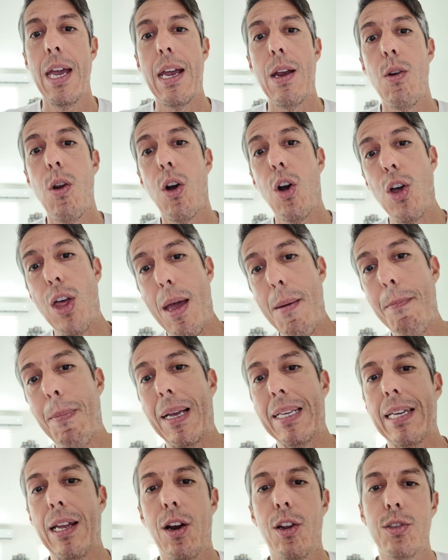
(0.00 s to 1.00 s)
y luego de ahí
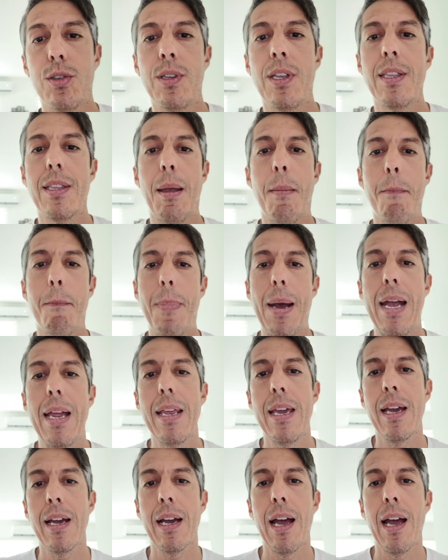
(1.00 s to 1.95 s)
pasarlos a una intemperie en